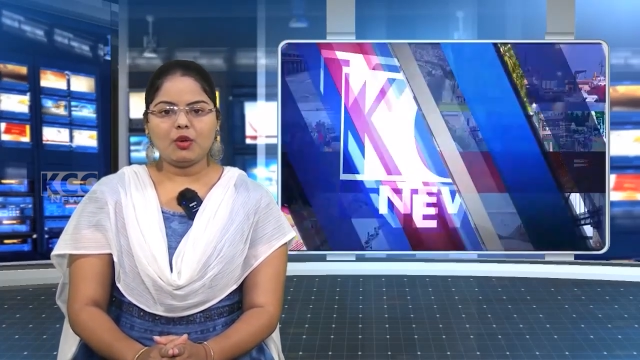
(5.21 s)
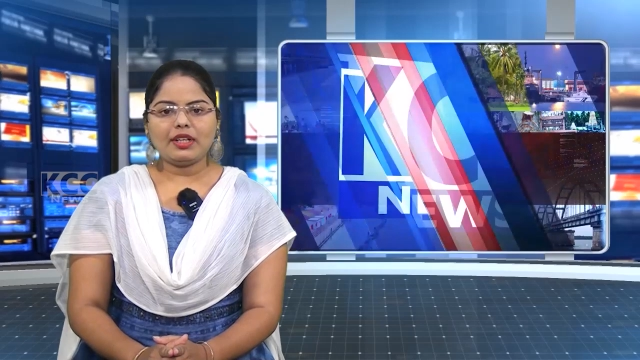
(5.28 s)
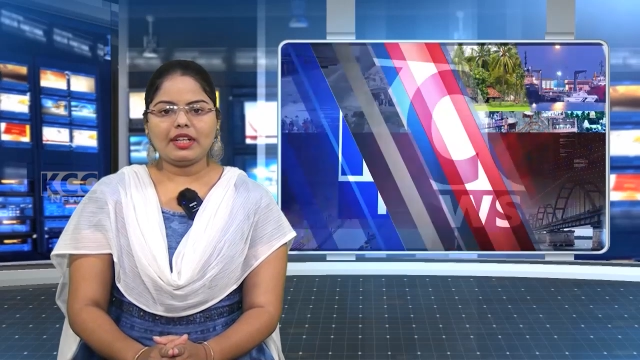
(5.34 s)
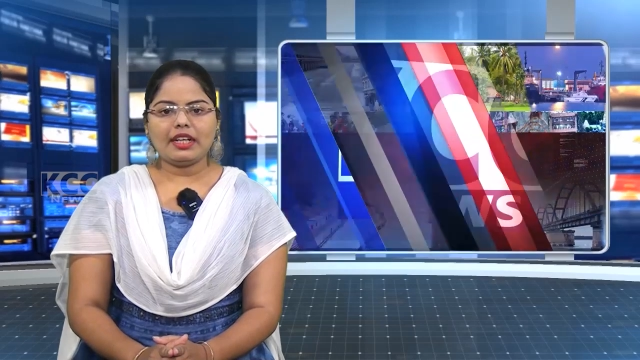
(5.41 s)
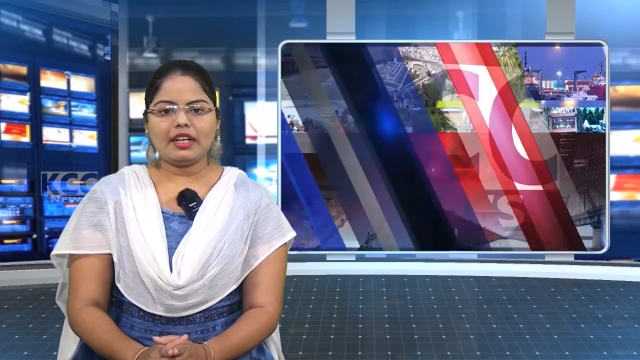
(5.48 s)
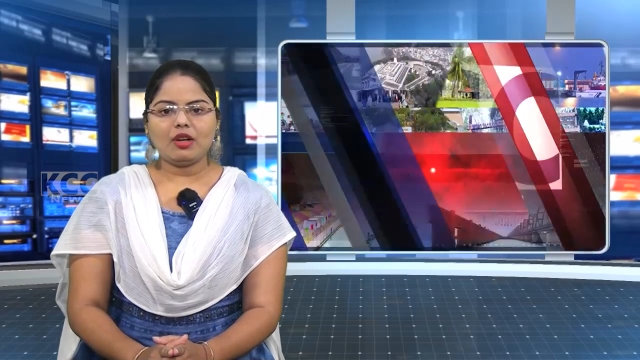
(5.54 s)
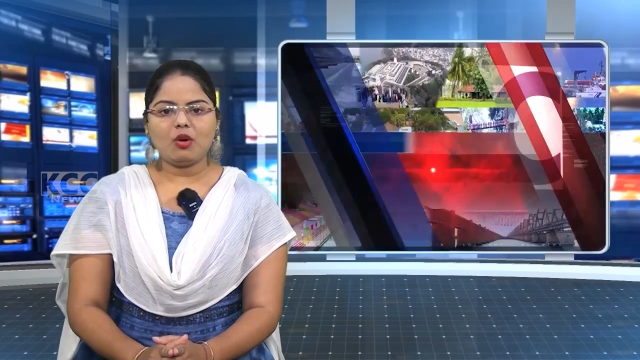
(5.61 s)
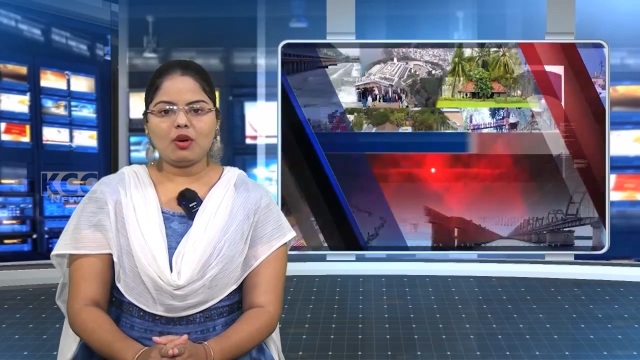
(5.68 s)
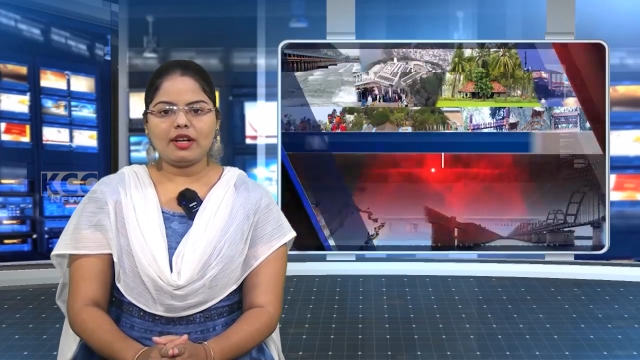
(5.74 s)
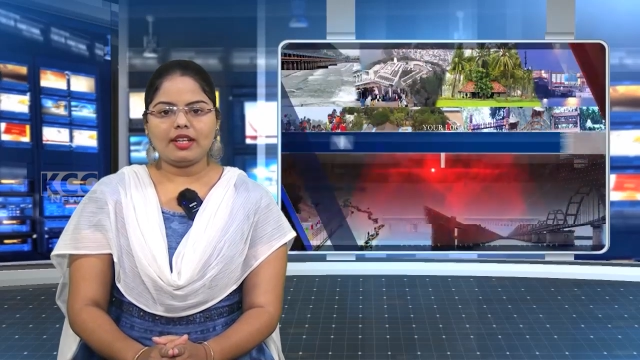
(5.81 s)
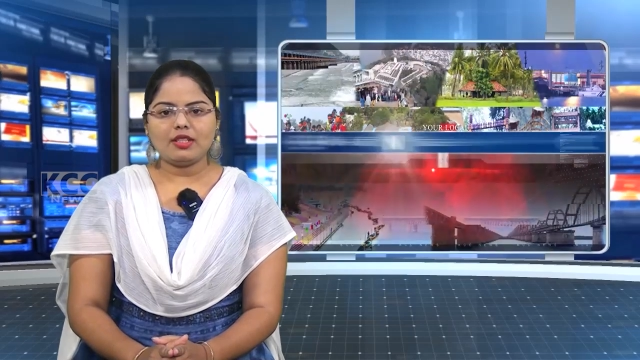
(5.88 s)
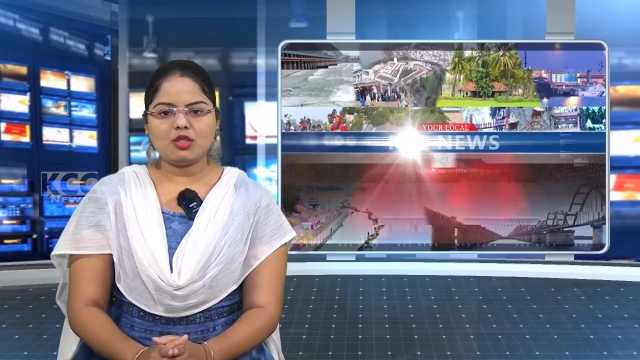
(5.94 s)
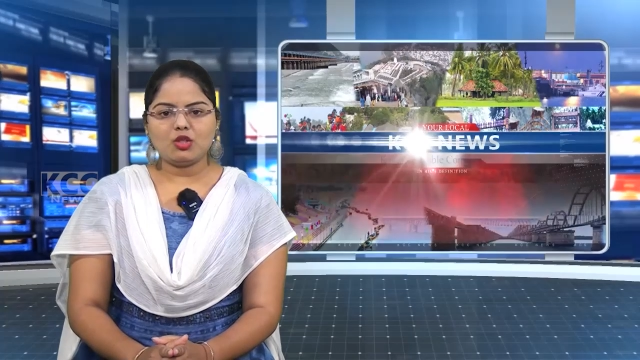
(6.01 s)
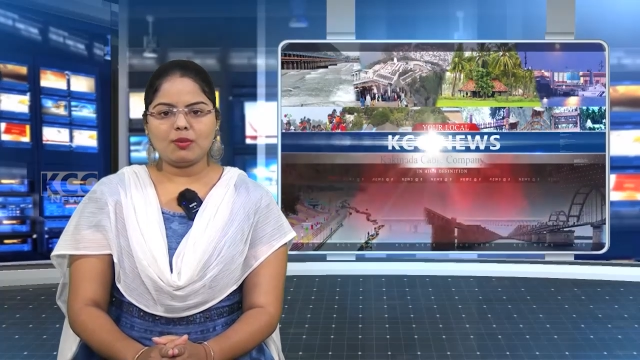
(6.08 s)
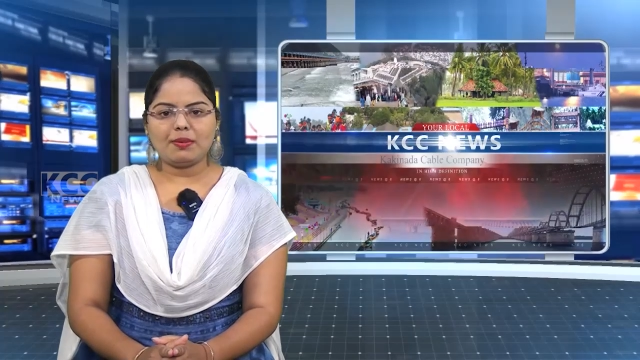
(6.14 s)
రోటరీ
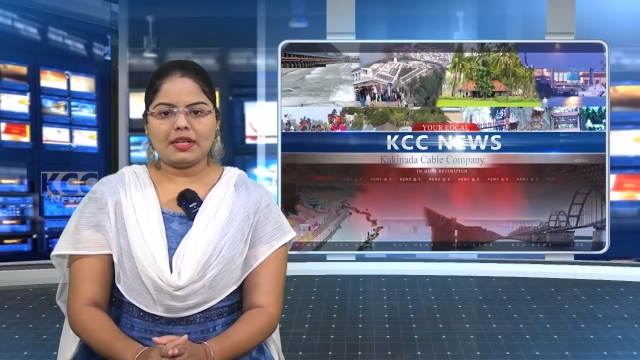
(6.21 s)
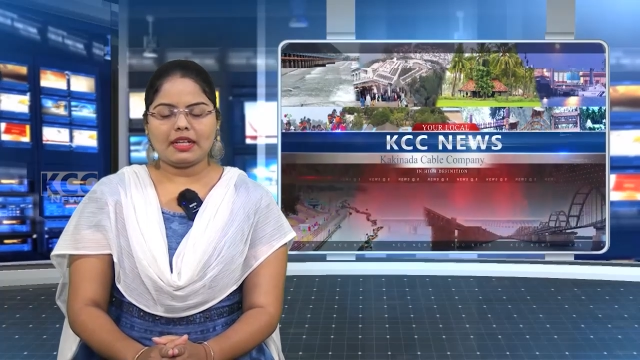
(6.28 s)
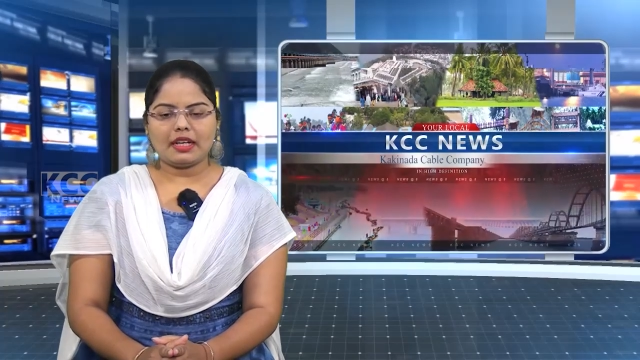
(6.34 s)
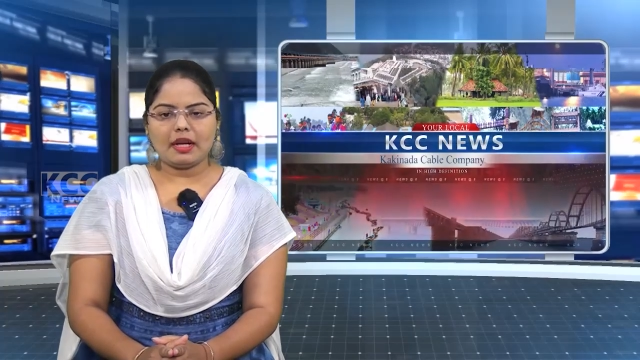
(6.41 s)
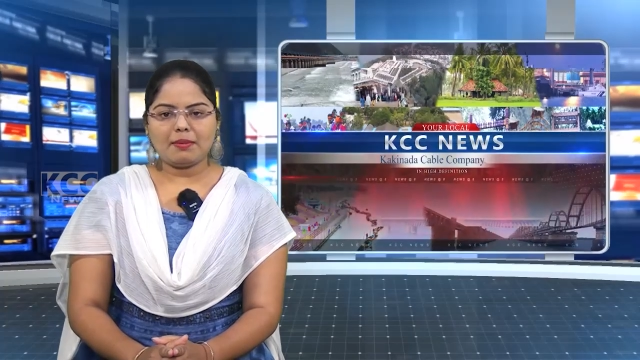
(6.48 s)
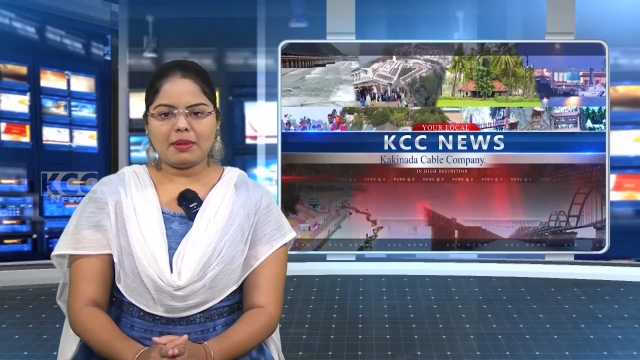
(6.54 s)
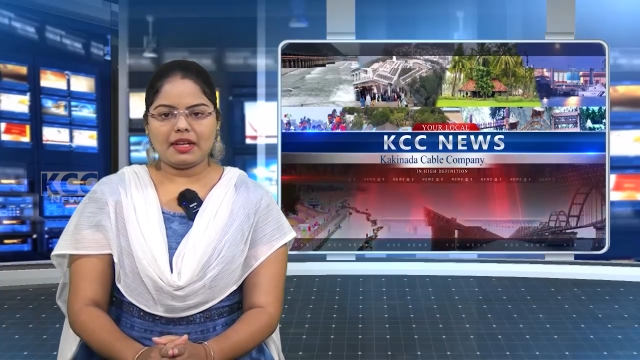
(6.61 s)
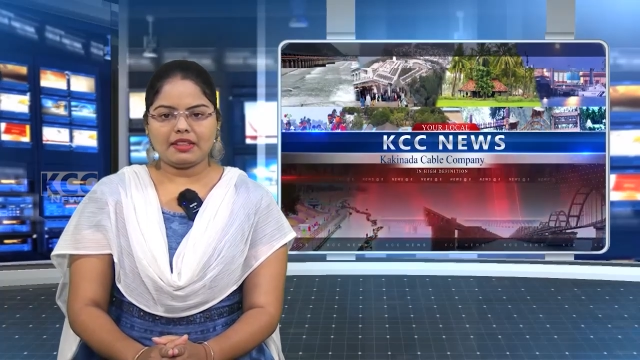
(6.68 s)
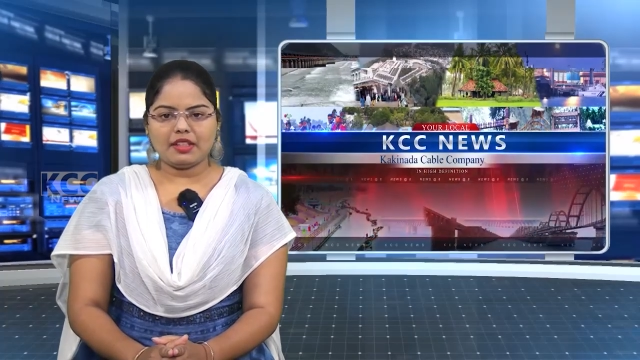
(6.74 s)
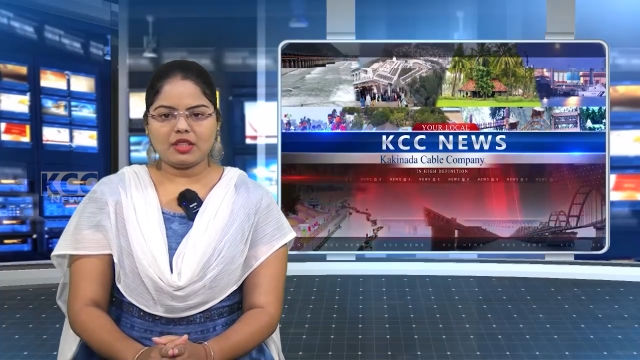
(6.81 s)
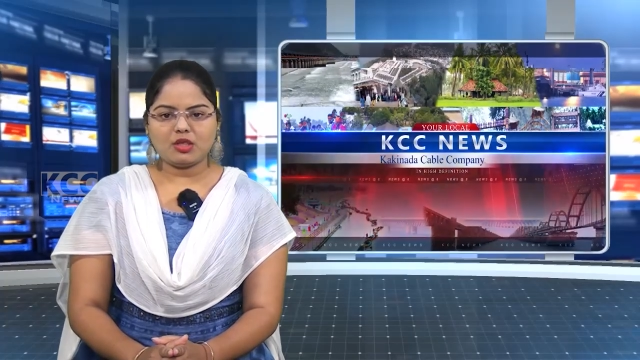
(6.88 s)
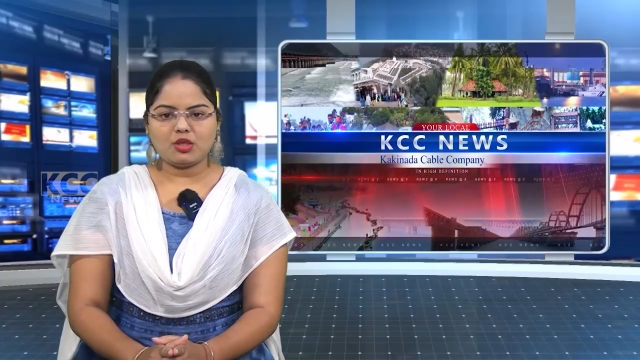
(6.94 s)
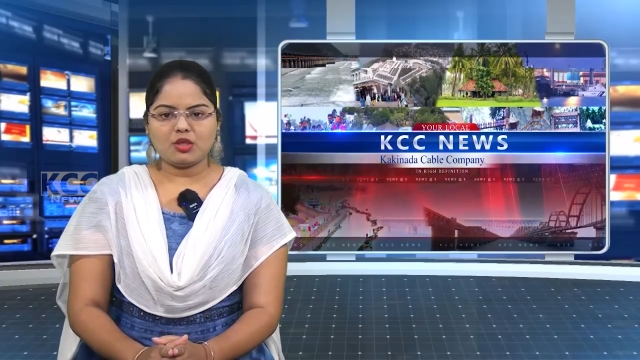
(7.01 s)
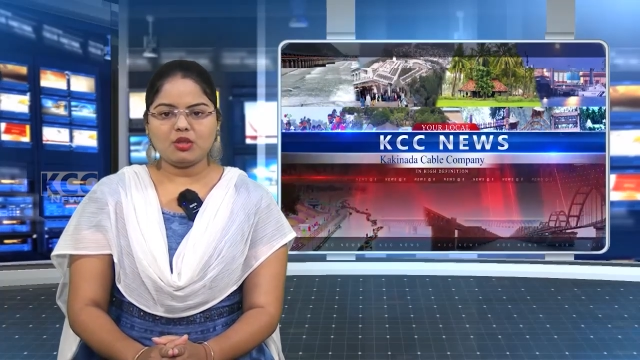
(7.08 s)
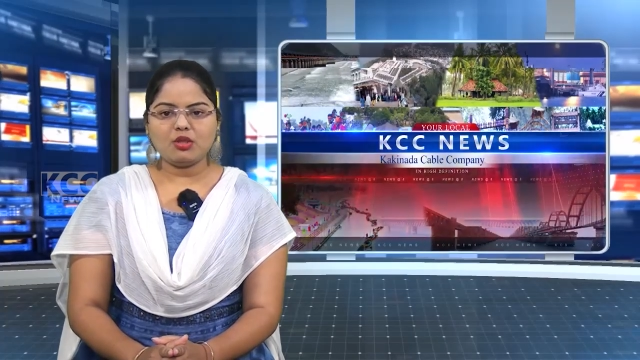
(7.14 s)
గోల్డెన్ జూబ్లీ క్లబ్
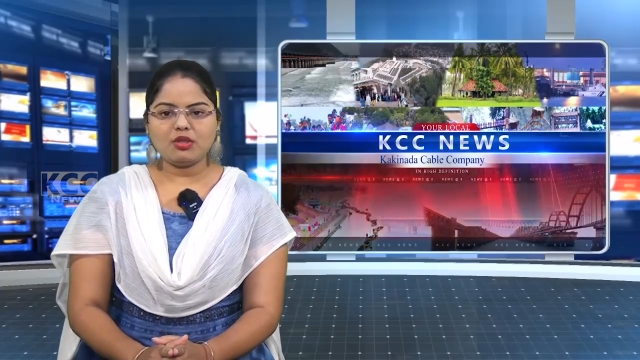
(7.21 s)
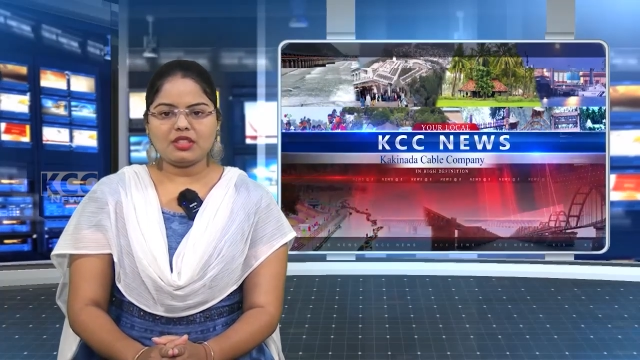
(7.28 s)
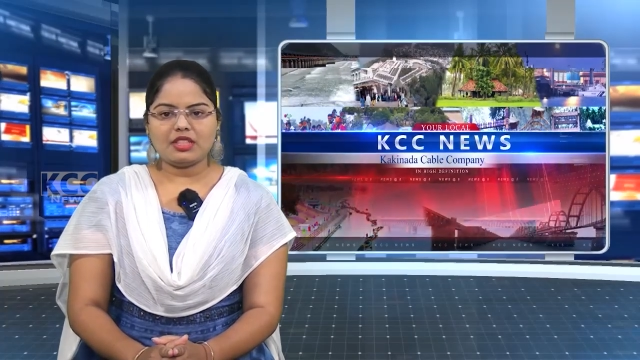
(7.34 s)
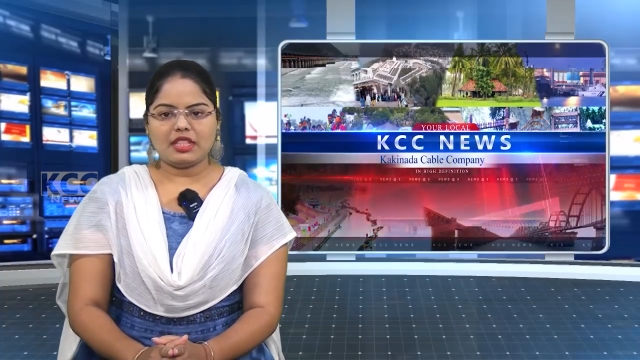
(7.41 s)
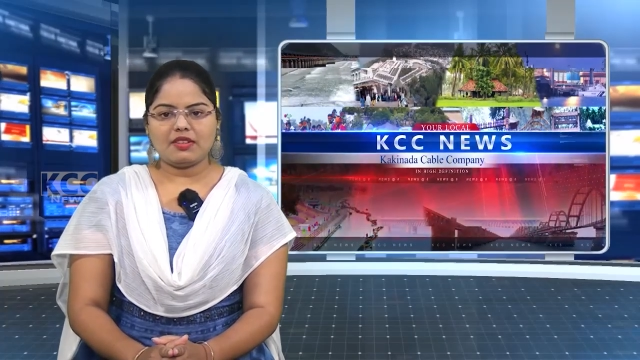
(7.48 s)
అధ్యక్షులు